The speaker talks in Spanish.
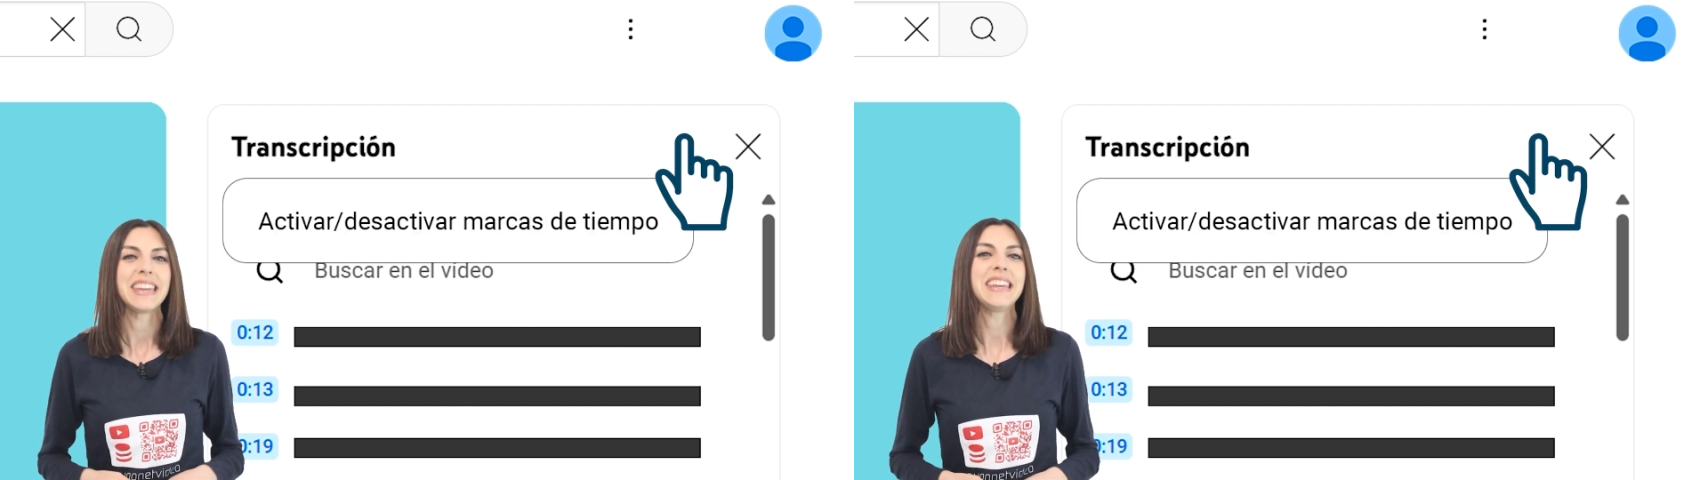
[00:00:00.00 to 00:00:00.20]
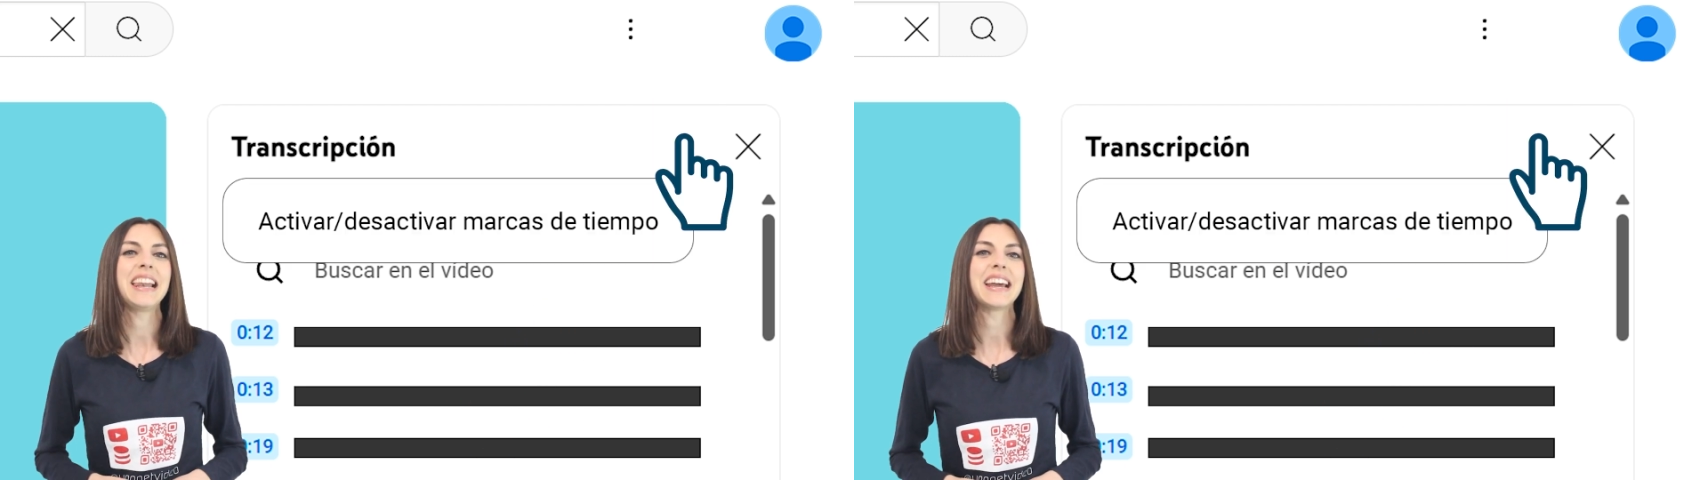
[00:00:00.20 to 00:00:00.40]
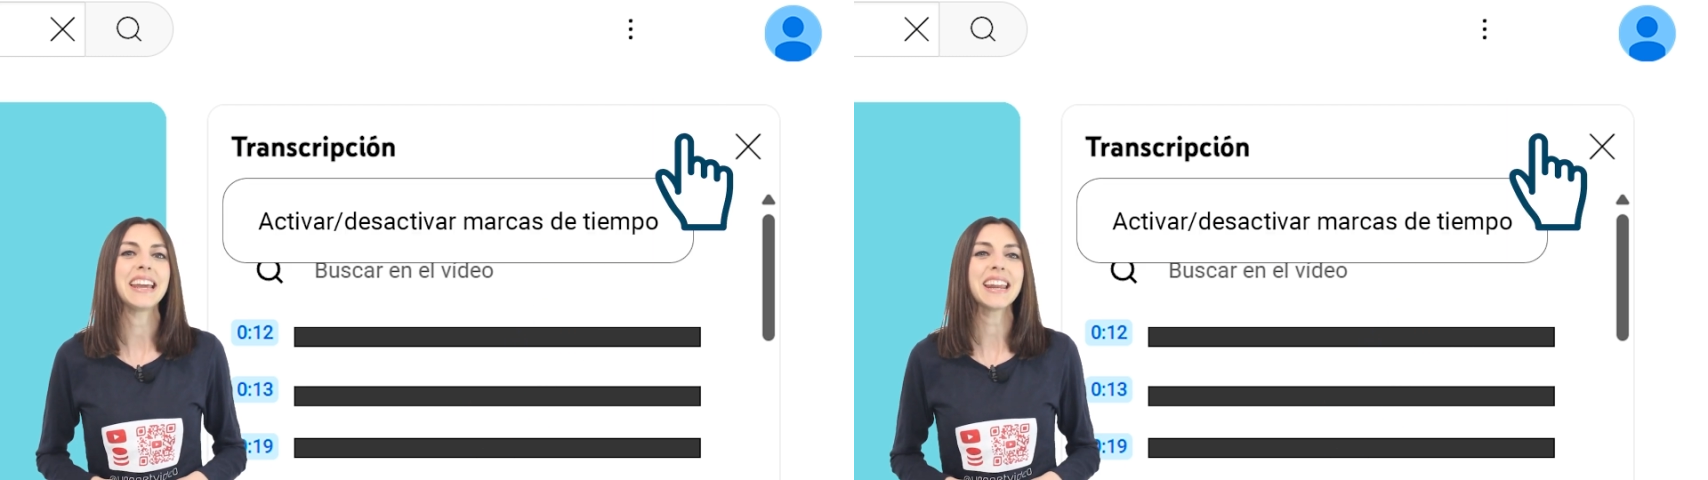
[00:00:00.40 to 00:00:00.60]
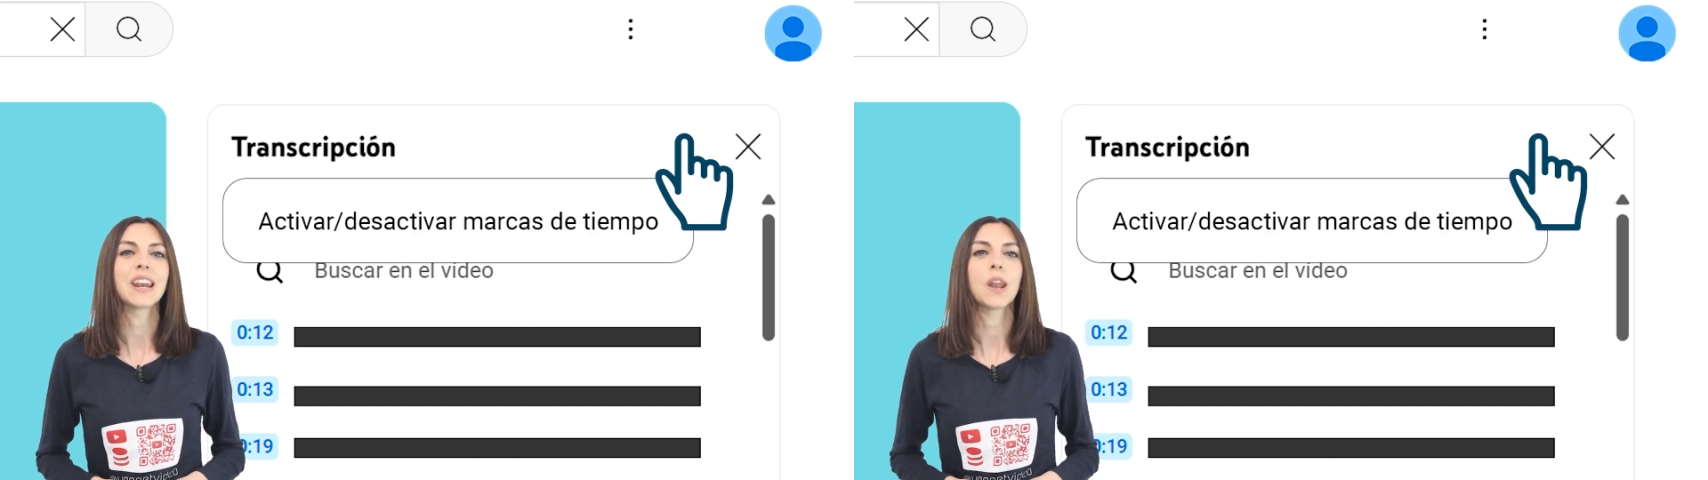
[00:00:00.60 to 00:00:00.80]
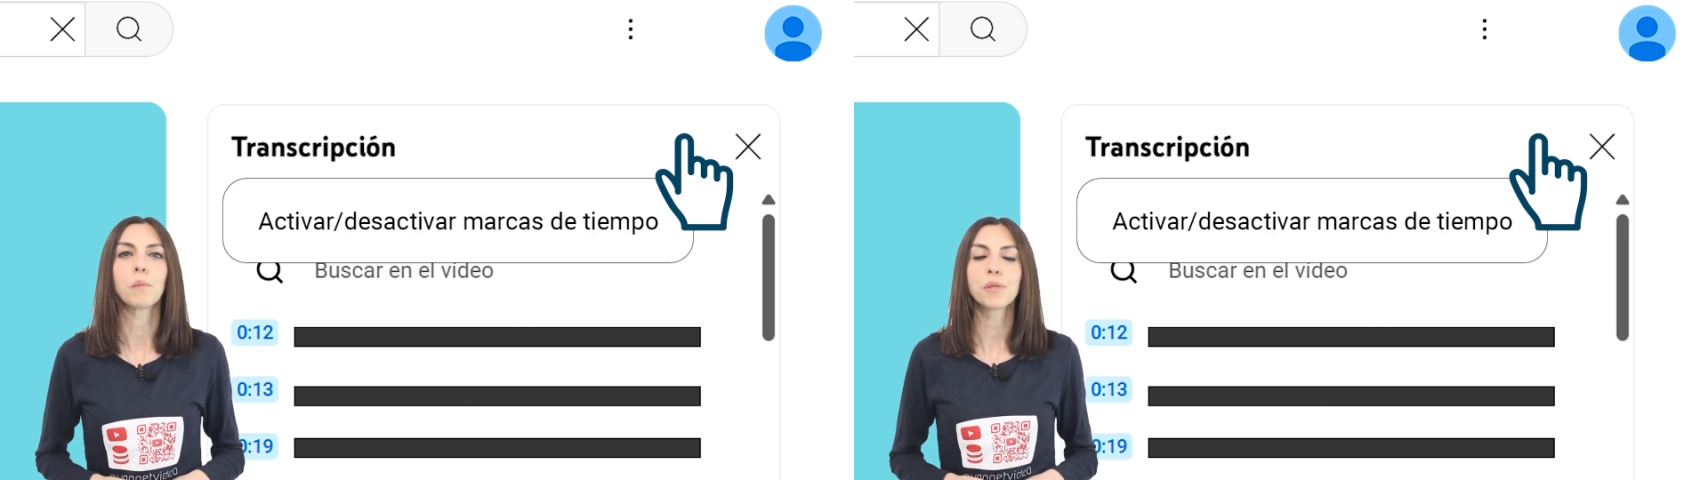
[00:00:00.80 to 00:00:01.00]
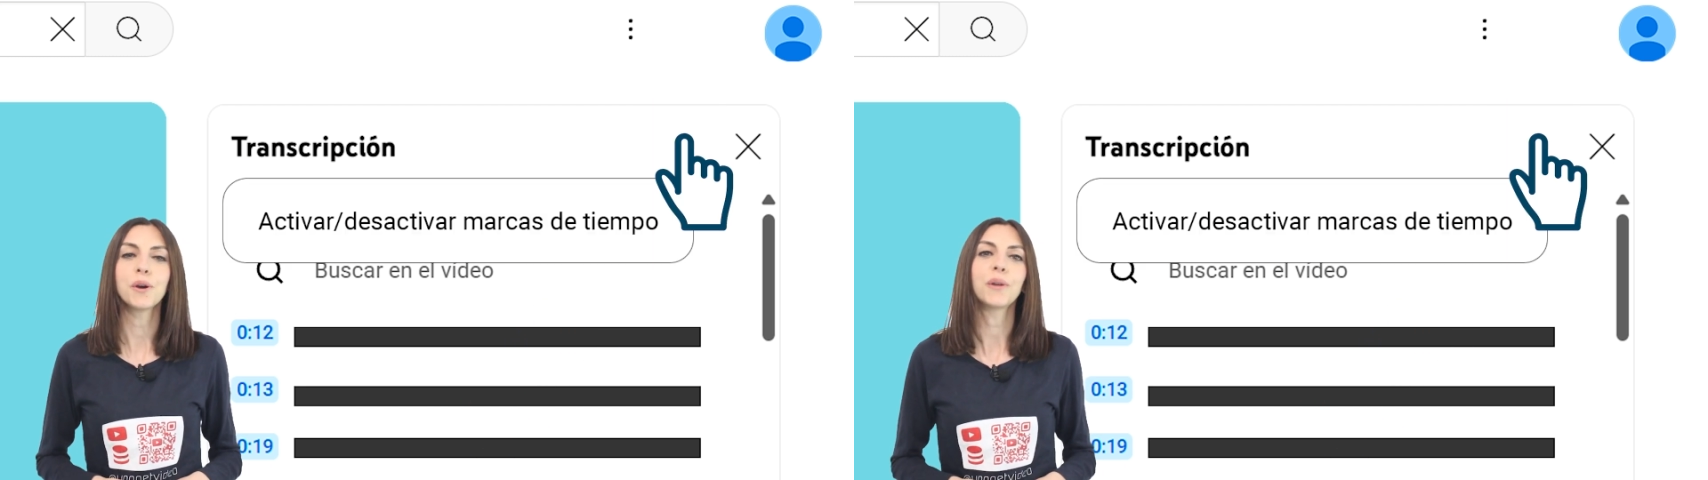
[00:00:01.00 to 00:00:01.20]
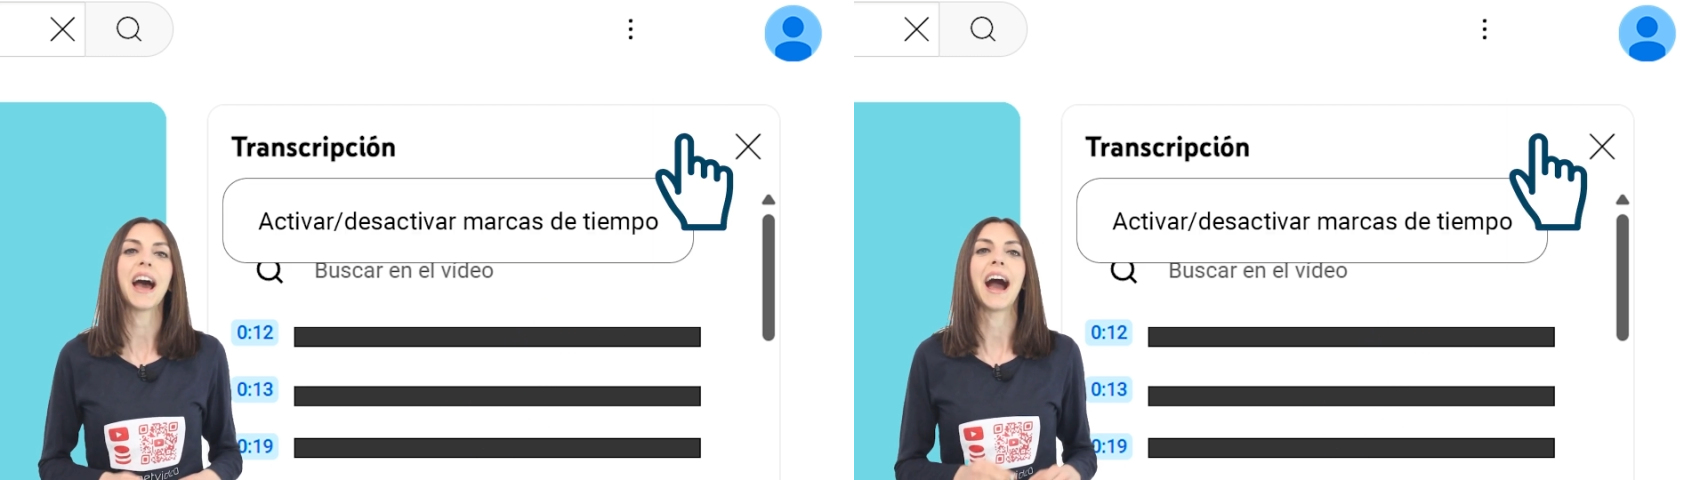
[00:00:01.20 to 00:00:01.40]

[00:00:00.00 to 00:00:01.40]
y elegir la opción